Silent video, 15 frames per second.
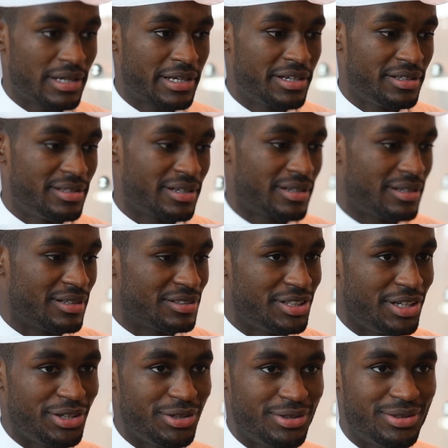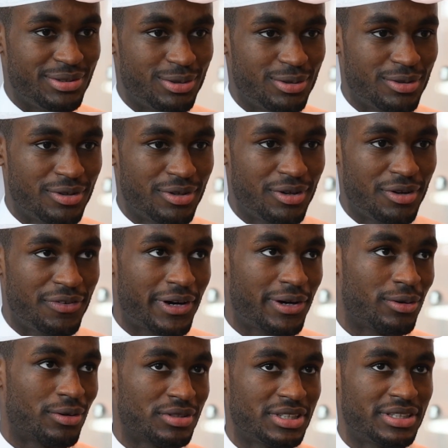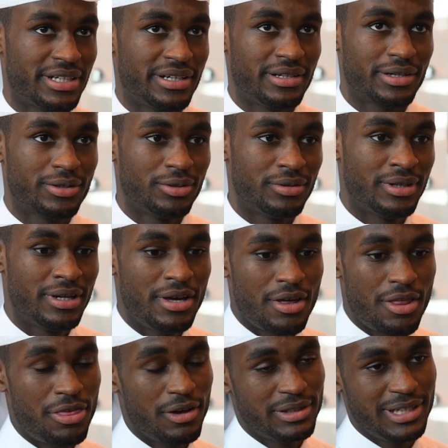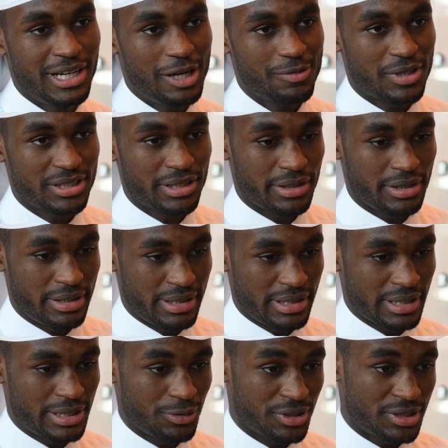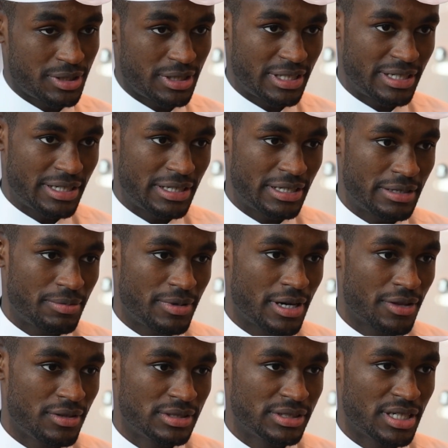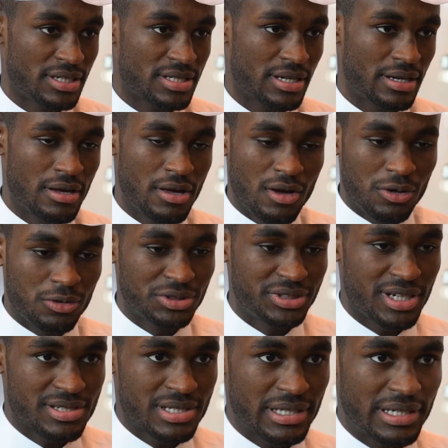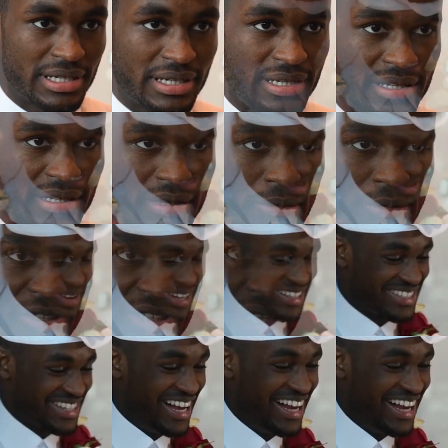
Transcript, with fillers: اكيد انا سعيد وفخور جدا اني اكون ثاني لاعب قطري اني اتوج بهذه الجائزه وجائزه مش هينه على